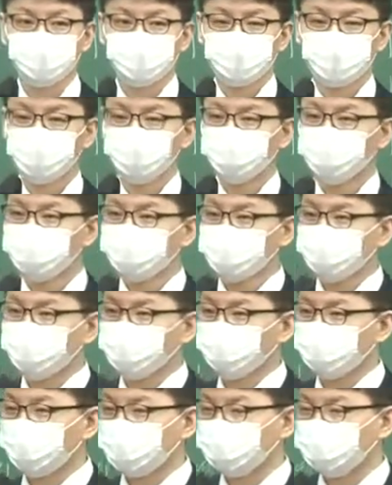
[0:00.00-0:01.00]
대표 밑에 다,
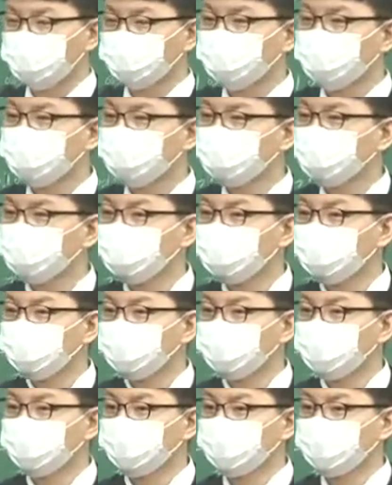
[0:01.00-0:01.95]
다 직원들인가요?